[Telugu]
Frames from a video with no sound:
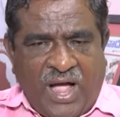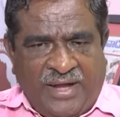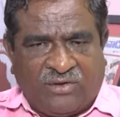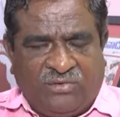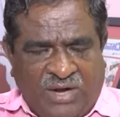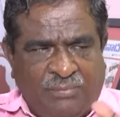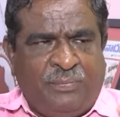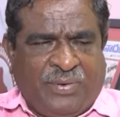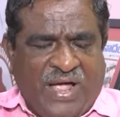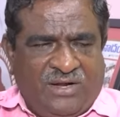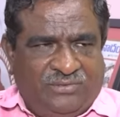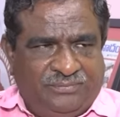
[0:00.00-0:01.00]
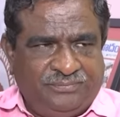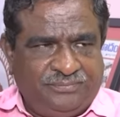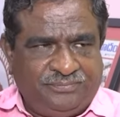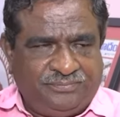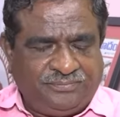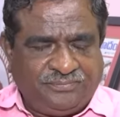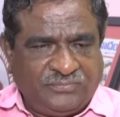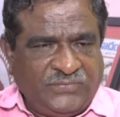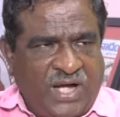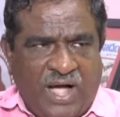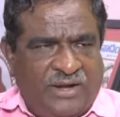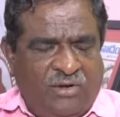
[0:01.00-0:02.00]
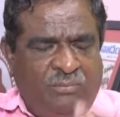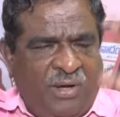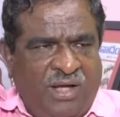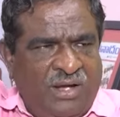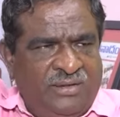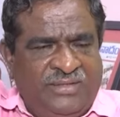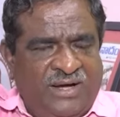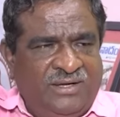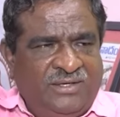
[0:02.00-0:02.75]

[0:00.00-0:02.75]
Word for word: ఆయనకున్న అభిప్రాయాలు ఆయన పేద